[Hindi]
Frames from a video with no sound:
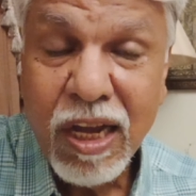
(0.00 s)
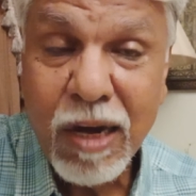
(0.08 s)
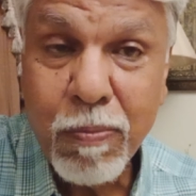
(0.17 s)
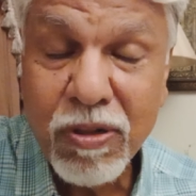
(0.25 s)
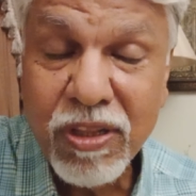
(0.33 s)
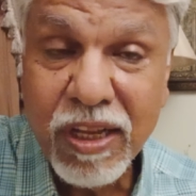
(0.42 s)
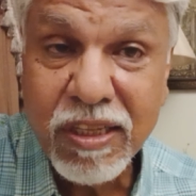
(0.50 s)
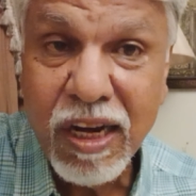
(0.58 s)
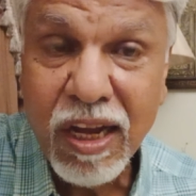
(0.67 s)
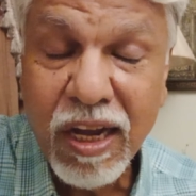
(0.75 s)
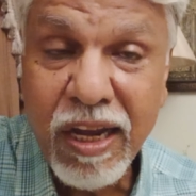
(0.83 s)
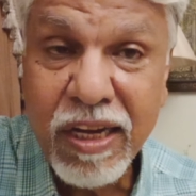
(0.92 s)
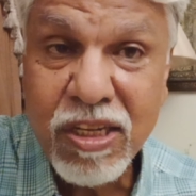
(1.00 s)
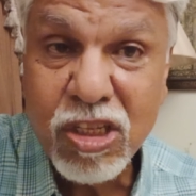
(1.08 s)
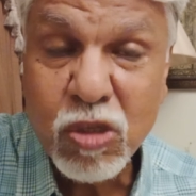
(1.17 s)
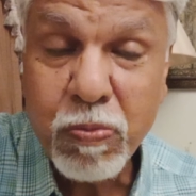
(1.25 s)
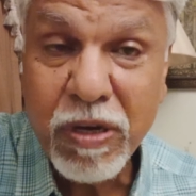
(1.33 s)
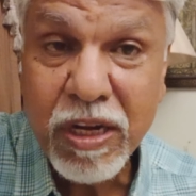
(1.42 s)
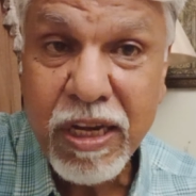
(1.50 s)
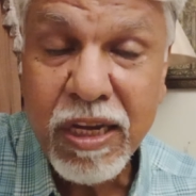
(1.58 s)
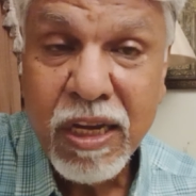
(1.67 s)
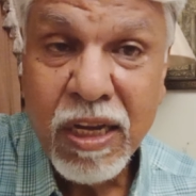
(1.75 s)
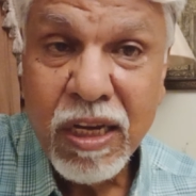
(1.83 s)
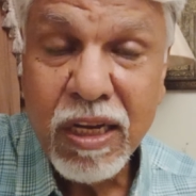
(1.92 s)
आप अंदाज़ा लगाएं जिस पे कि
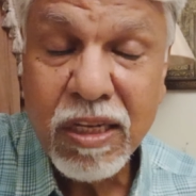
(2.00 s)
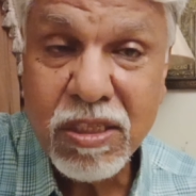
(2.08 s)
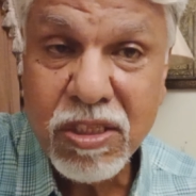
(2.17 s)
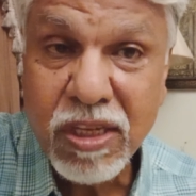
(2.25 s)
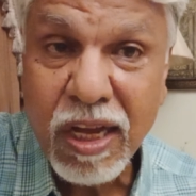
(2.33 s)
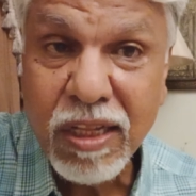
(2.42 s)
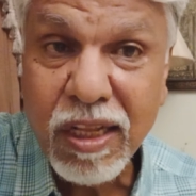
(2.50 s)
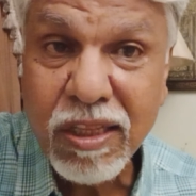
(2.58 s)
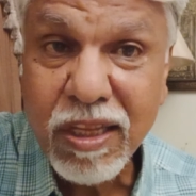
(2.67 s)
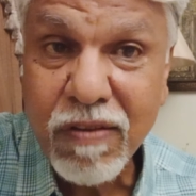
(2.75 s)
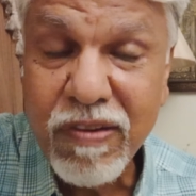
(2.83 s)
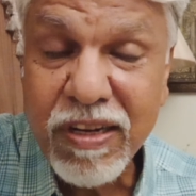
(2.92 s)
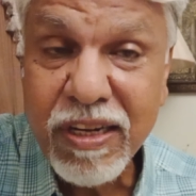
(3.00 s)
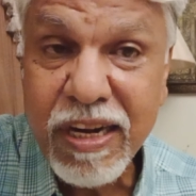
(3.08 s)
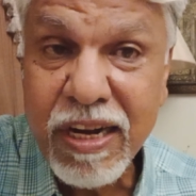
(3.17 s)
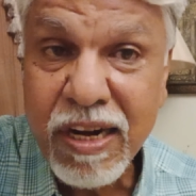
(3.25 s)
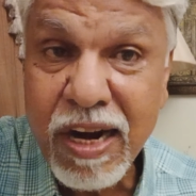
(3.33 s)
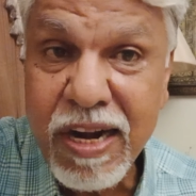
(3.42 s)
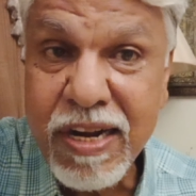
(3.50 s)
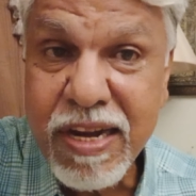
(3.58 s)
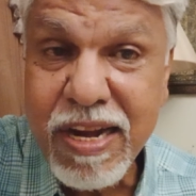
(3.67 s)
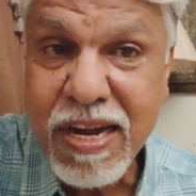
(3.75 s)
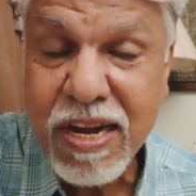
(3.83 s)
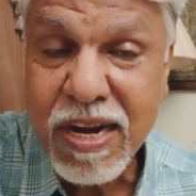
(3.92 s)
ज़्यादातर विकटें
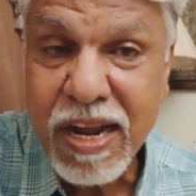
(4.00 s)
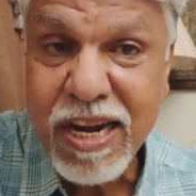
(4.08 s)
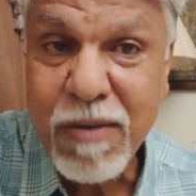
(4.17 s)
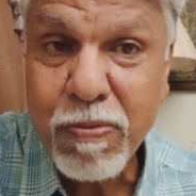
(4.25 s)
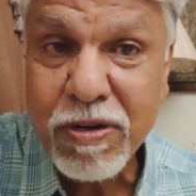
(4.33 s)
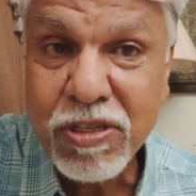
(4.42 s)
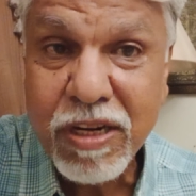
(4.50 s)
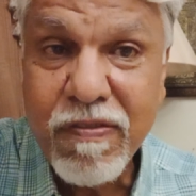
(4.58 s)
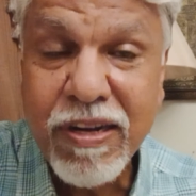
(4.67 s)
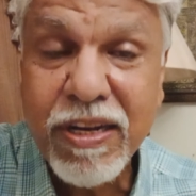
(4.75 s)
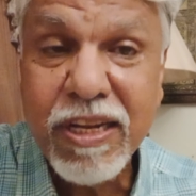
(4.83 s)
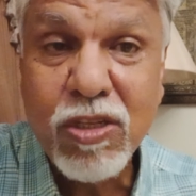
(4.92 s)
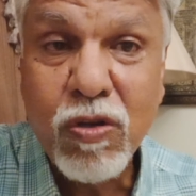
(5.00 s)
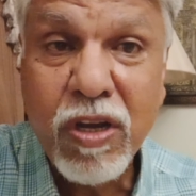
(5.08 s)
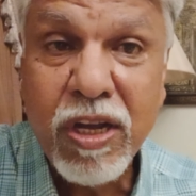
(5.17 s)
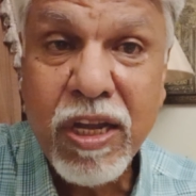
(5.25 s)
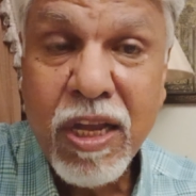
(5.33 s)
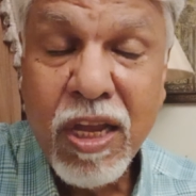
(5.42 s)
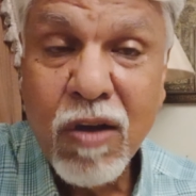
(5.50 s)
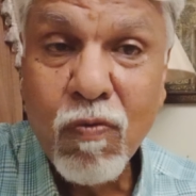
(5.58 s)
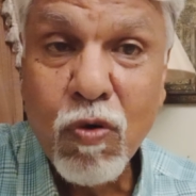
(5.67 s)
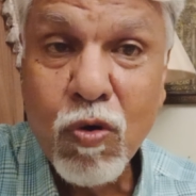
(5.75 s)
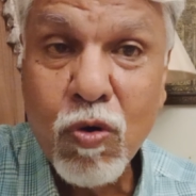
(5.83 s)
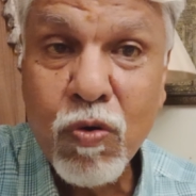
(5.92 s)
99 परसेंट विकटें जो है वो